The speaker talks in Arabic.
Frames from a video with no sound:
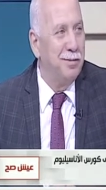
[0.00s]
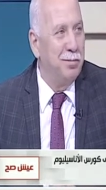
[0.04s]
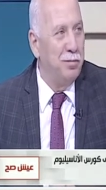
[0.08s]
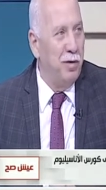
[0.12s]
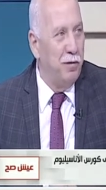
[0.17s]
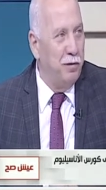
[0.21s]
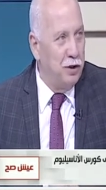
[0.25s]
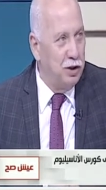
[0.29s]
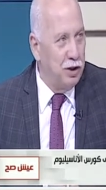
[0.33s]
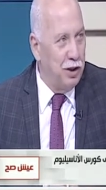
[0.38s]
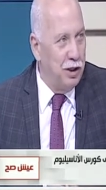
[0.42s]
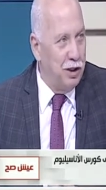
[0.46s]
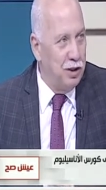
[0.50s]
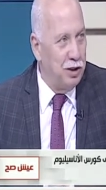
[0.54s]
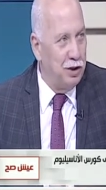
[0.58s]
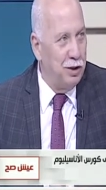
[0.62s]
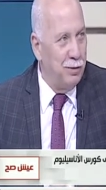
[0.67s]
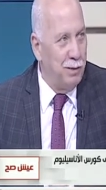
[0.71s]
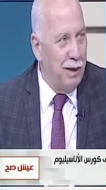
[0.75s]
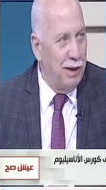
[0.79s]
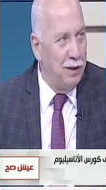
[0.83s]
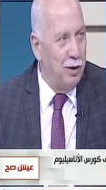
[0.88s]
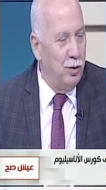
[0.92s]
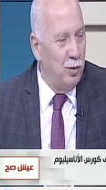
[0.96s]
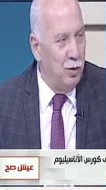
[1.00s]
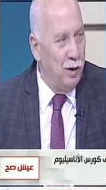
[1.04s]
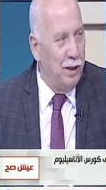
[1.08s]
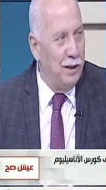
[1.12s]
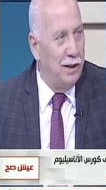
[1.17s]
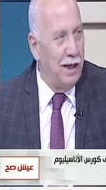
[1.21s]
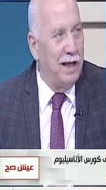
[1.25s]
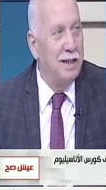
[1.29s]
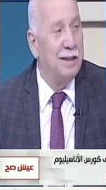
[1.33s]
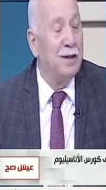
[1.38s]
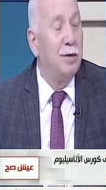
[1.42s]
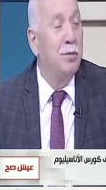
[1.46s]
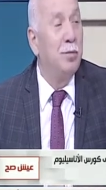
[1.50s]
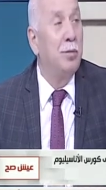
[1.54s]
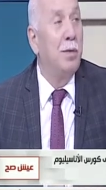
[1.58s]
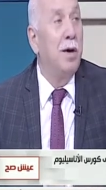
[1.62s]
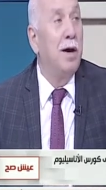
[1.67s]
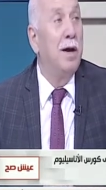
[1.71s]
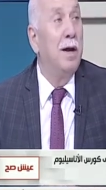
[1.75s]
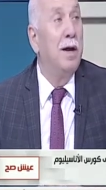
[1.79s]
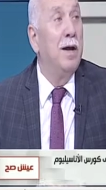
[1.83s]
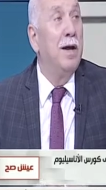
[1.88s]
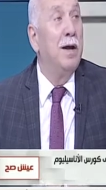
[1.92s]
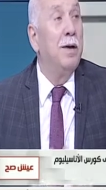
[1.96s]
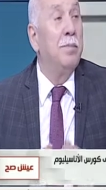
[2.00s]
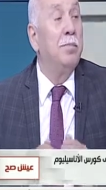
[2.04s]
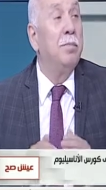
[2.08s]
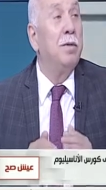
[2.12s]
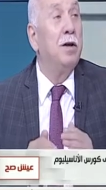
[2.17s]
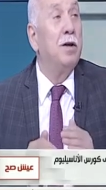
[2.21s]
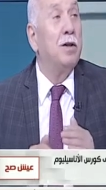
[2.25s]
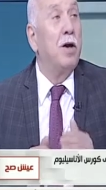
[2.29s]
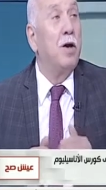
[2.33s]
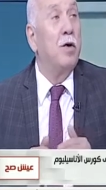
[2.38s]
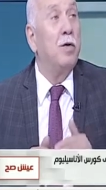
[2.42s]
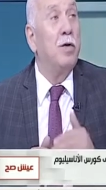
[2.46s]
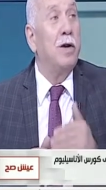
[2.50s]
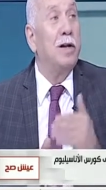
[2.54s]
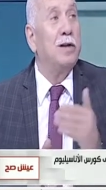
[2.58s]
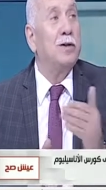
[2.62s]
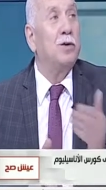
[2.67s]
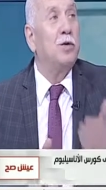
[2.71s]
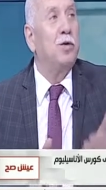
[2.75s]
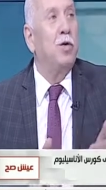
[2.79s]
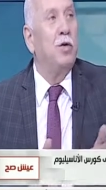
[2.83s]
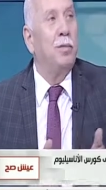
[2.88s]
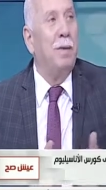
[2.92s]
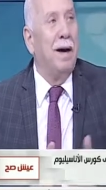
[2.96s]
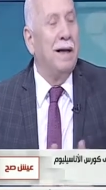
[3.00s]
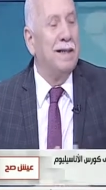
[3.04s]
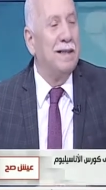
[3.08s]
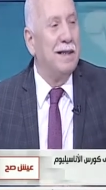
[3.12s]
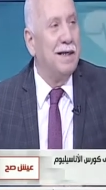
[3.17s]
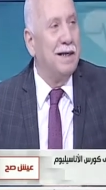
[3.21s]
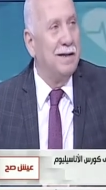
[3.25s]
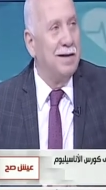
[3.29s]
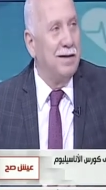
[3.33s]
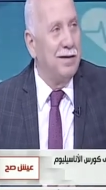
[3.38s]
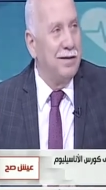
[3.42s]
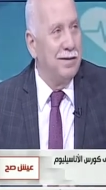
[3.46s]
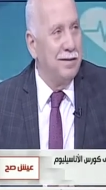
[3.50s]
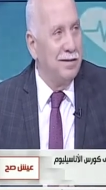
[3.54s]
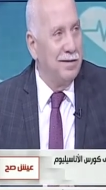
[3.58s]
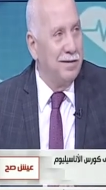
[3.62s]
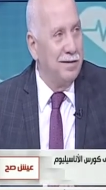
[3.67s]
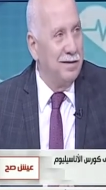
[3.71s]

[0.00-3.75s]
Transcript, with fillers: مفيش كرش بعد الولاده حتى هم بيقدروا ينزلوه بعد كده